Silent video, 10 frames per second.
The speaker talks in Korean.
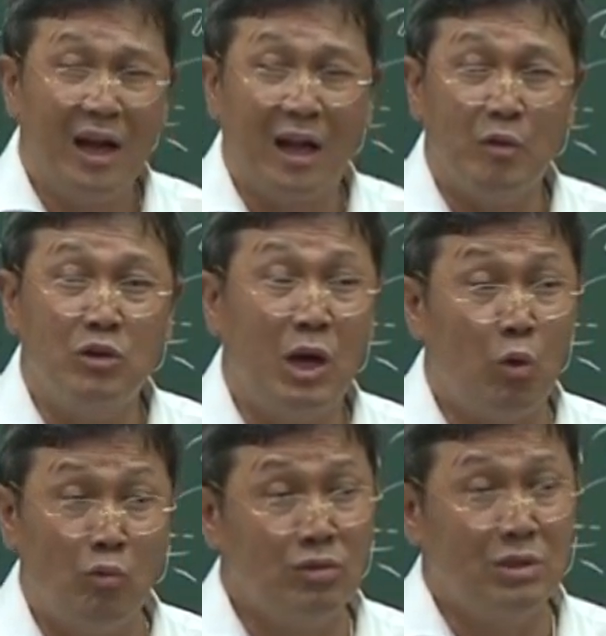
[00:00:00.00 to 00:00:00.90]
우리가
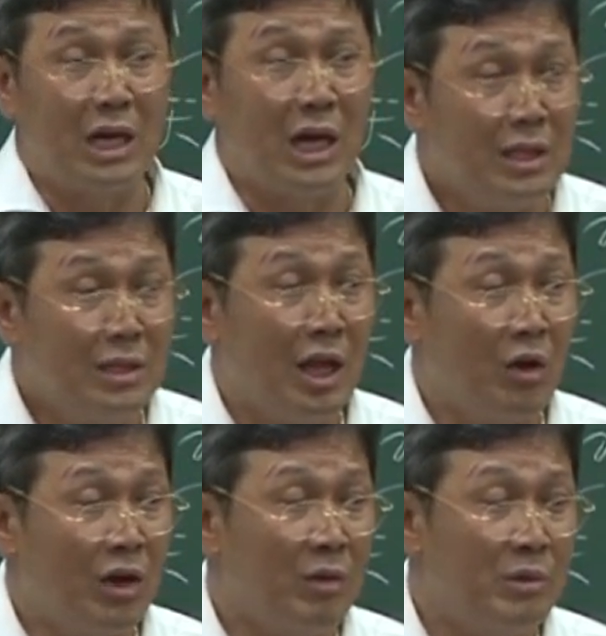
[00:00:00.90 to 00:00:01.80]
공부
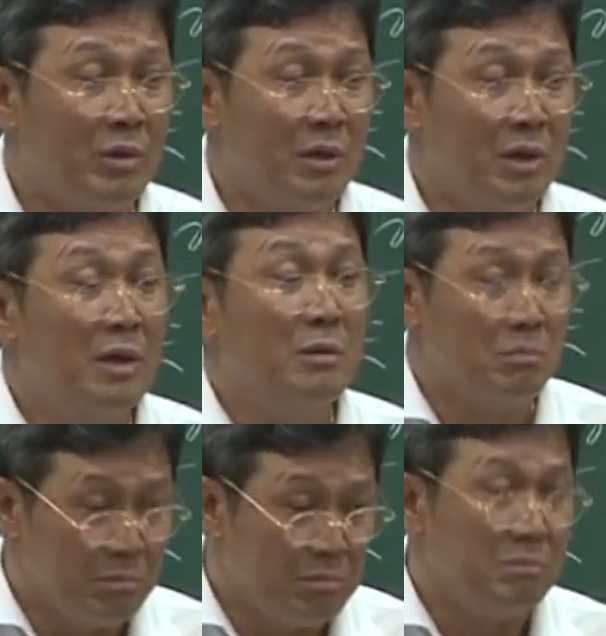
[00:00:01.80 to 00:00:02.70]
잘하는데요. 그냥 뭐,
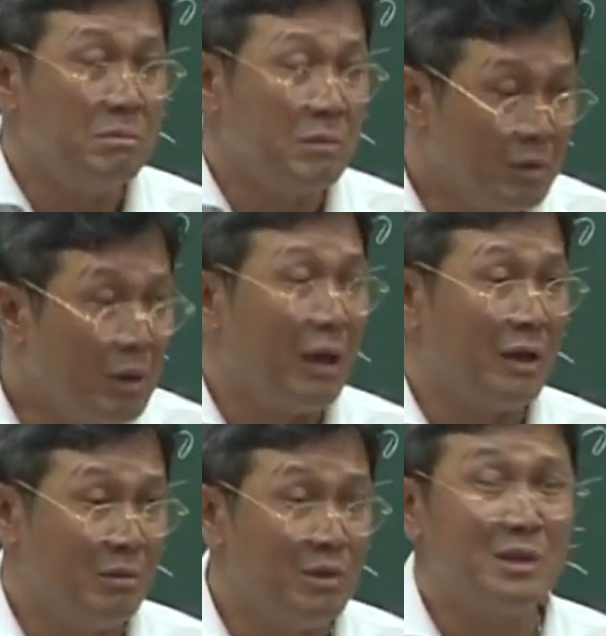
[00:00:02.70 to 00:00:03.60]
음, 그래.
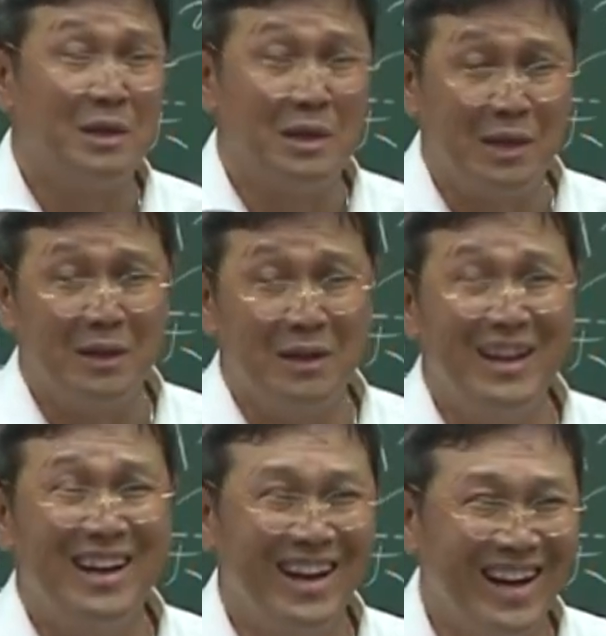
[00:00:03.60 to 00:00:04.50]

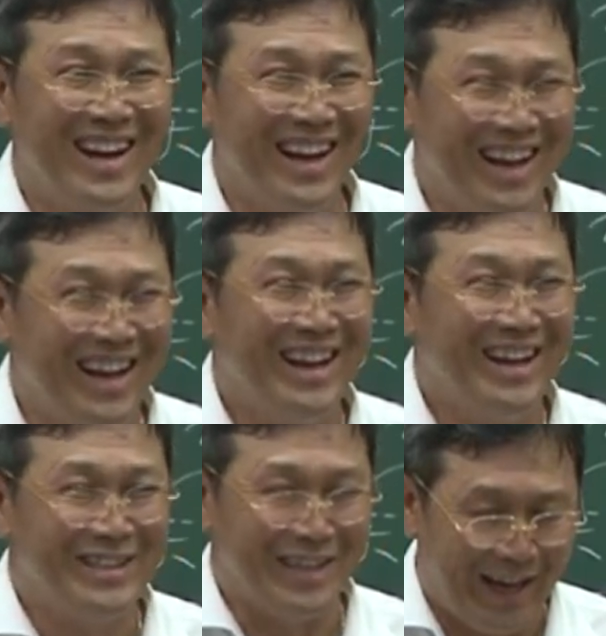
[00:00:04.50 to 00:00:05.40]
이러면서요.
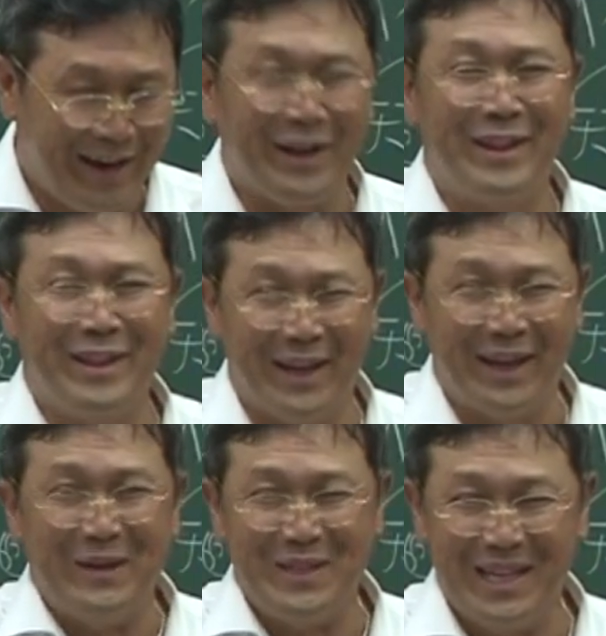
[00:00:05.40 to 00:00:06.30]
잘하겠다.
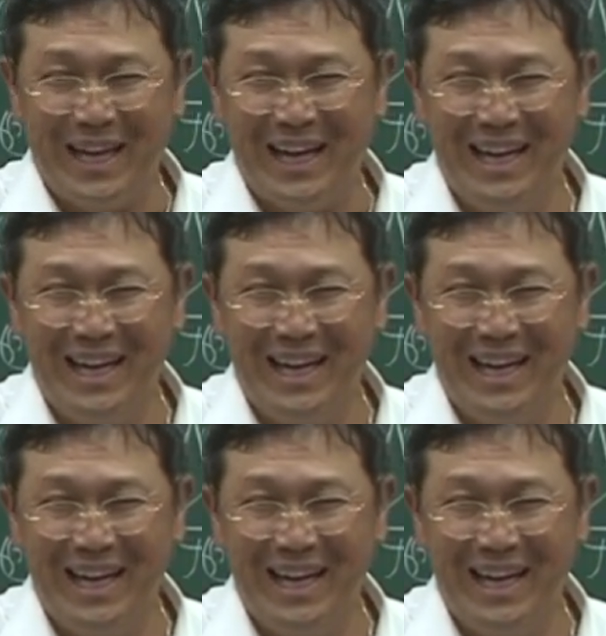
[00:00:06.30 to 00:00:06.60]
이러면서요.